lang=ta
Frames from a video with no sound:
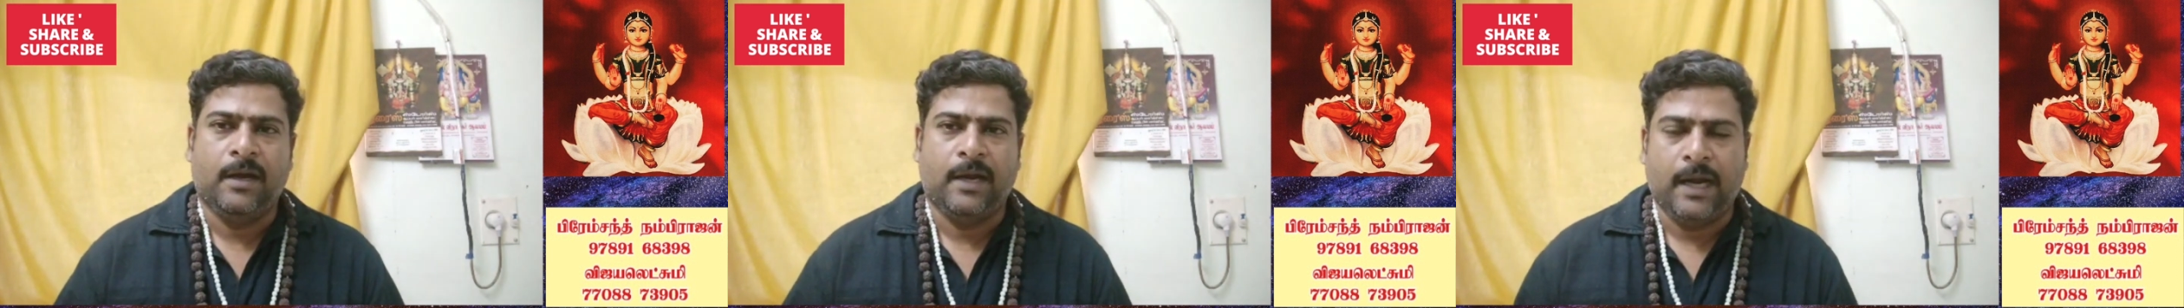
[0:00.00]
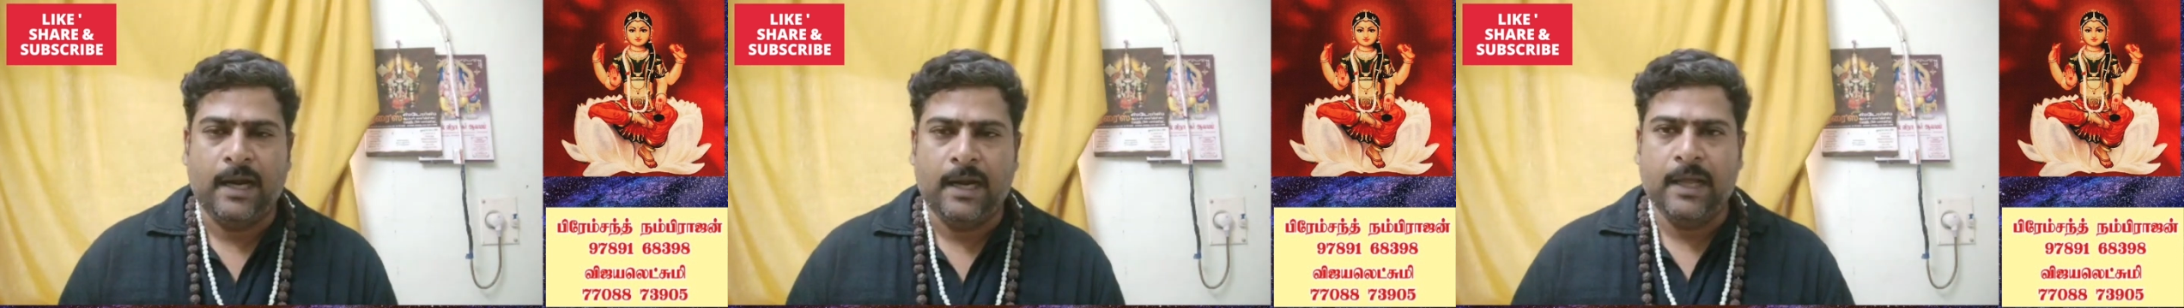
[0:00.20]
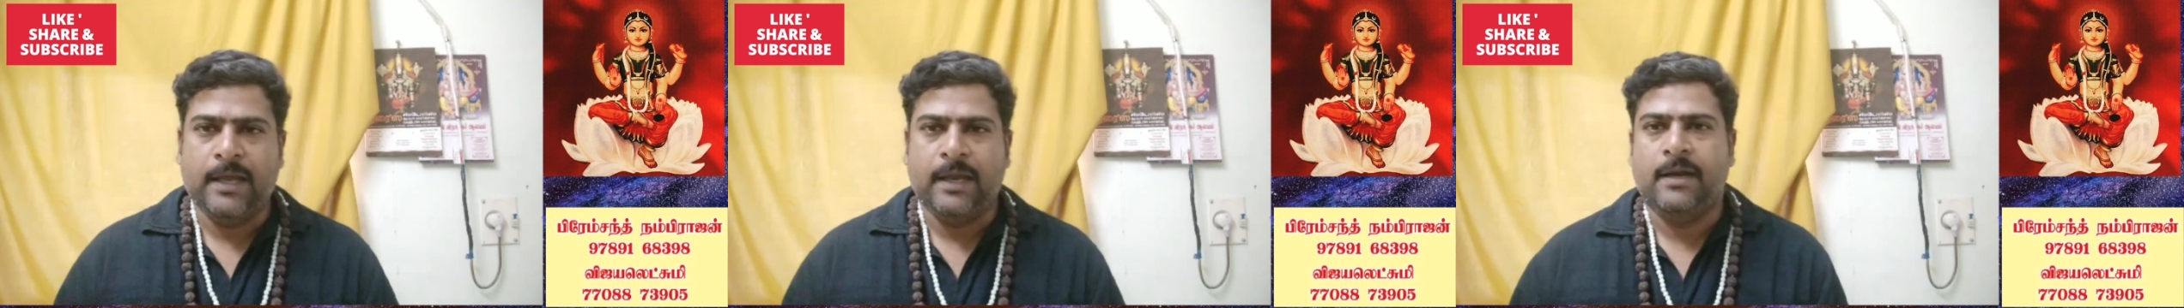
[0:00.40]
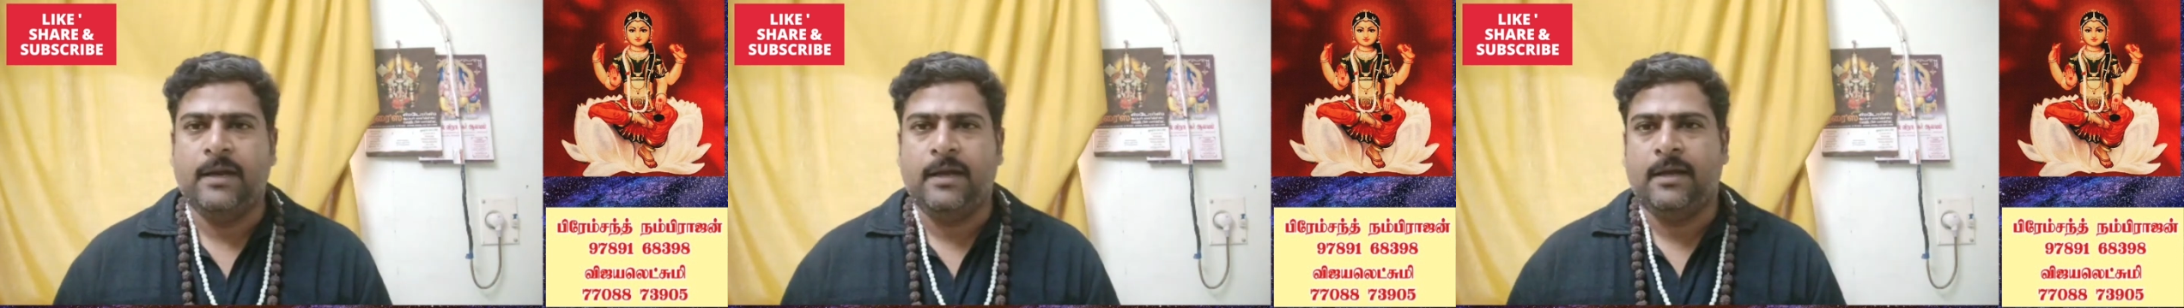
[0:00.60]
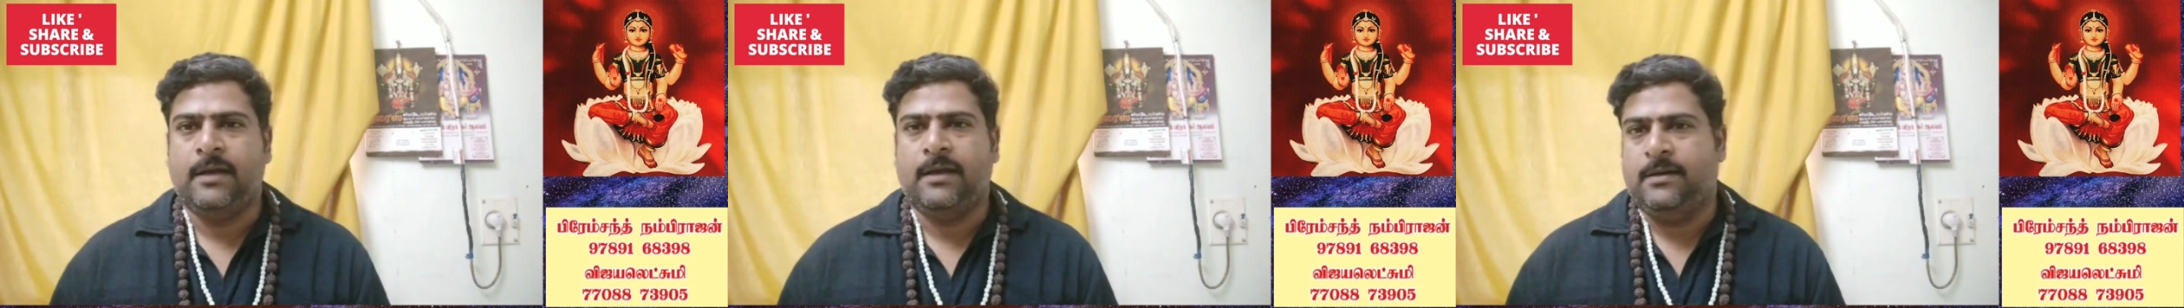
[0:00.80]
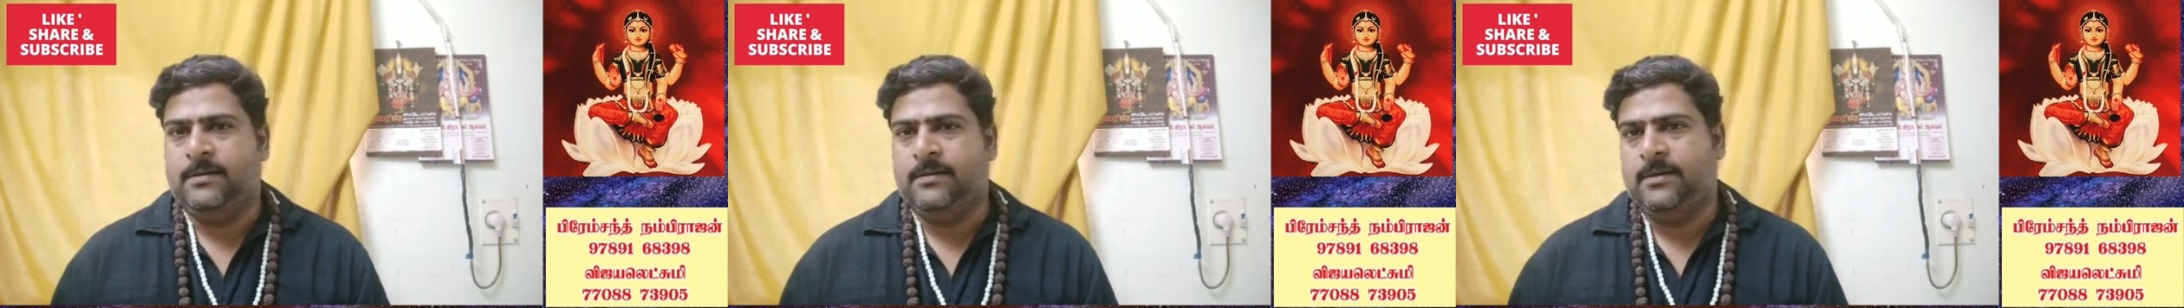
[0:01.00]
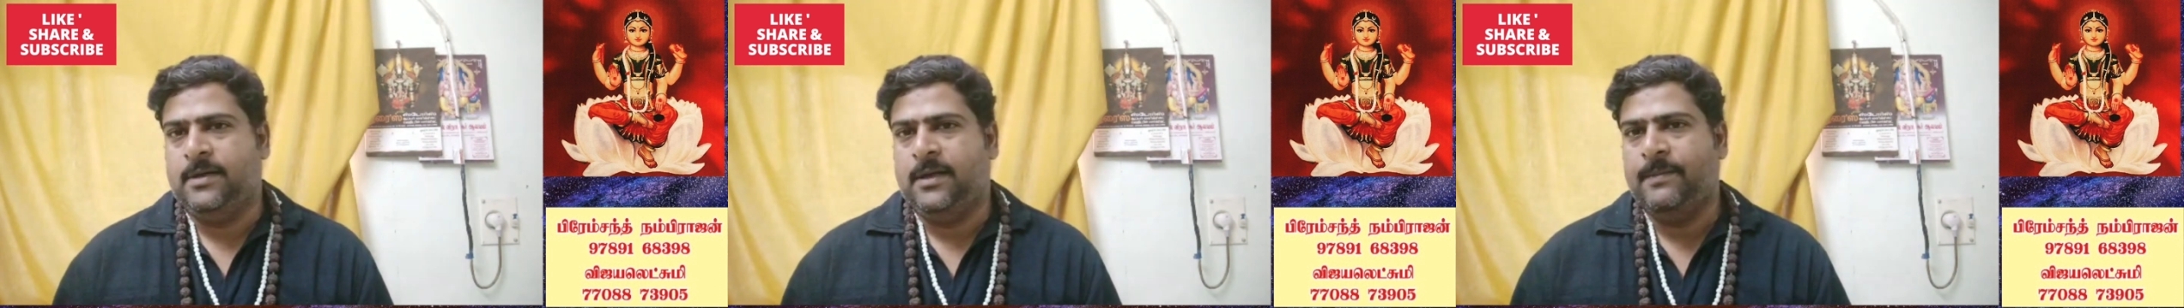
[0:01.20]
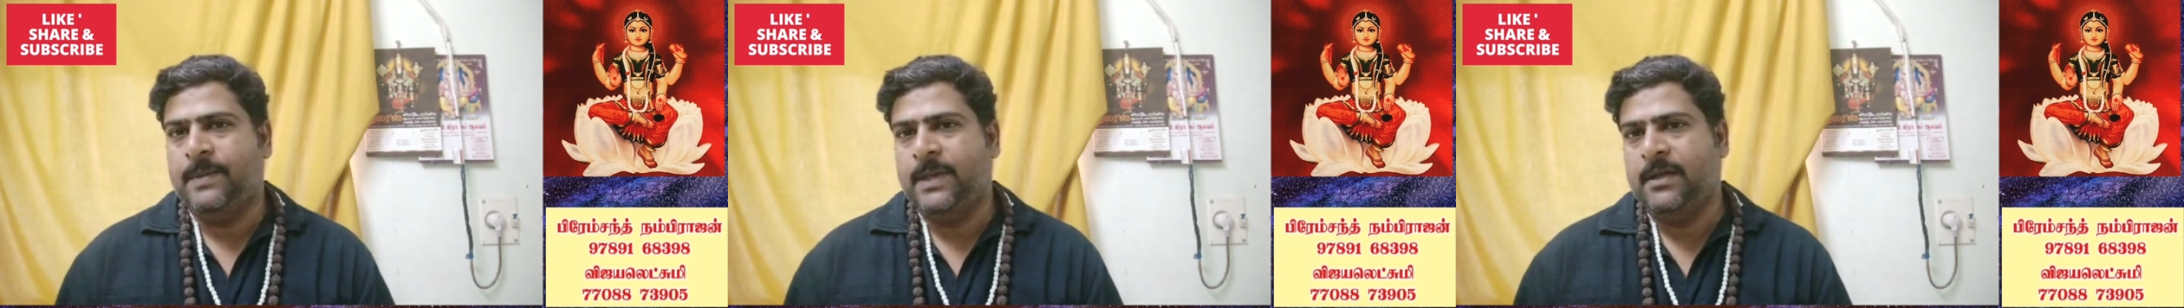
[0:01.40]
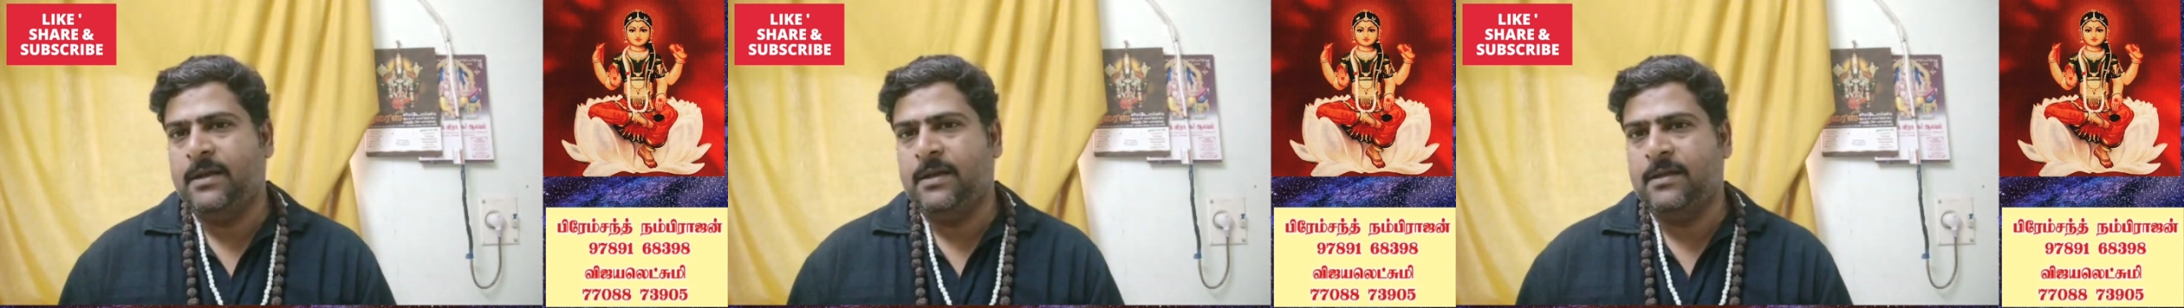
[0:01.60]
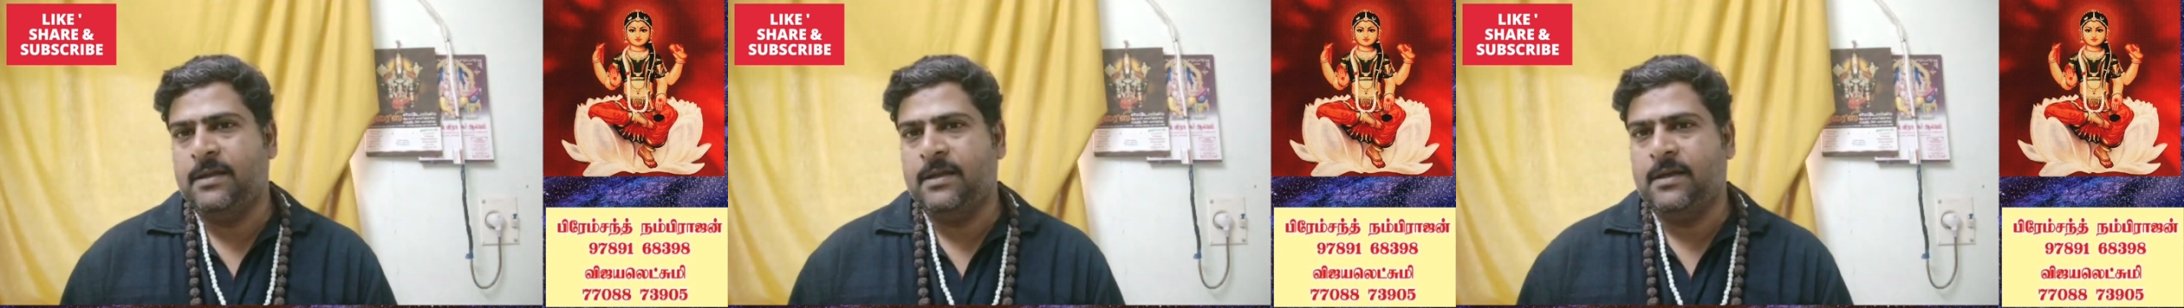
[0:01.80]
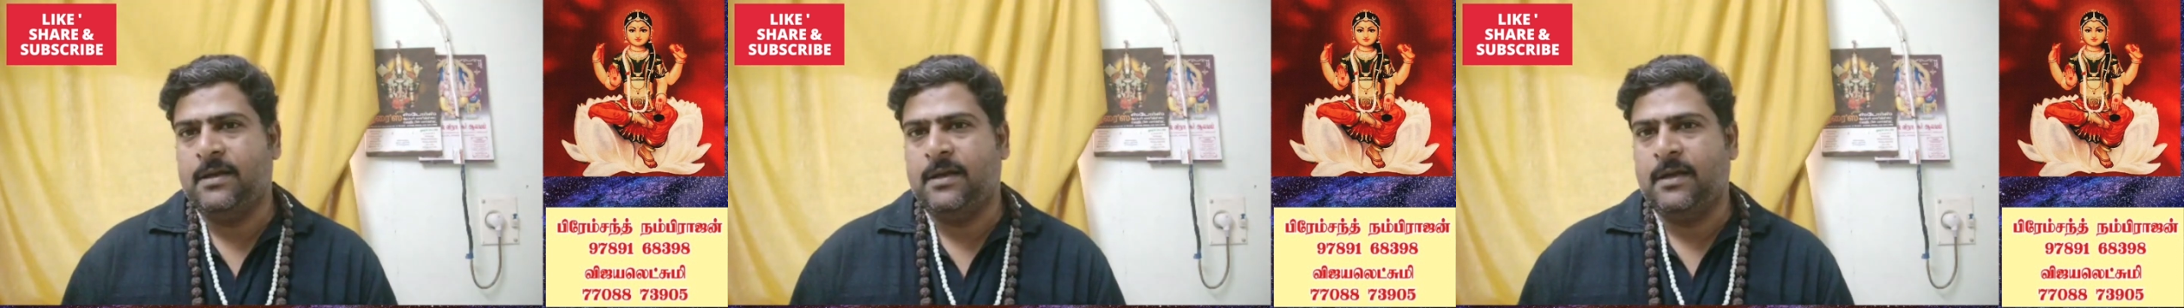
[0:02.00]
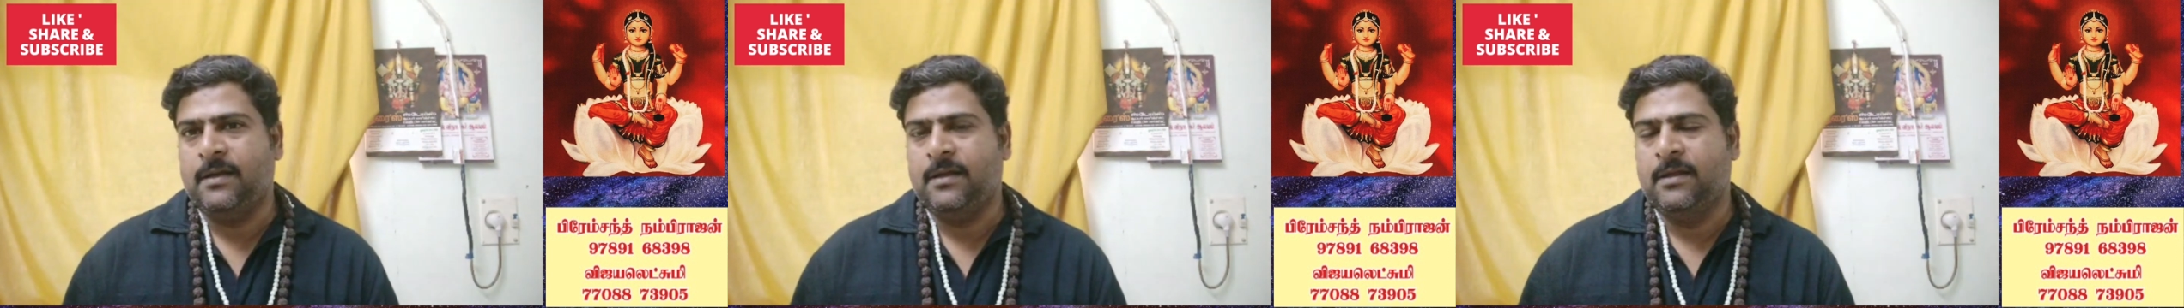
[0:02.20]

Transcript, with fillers: நல்ல எண்ணங்கள் அப்படிங்கிறது என்ன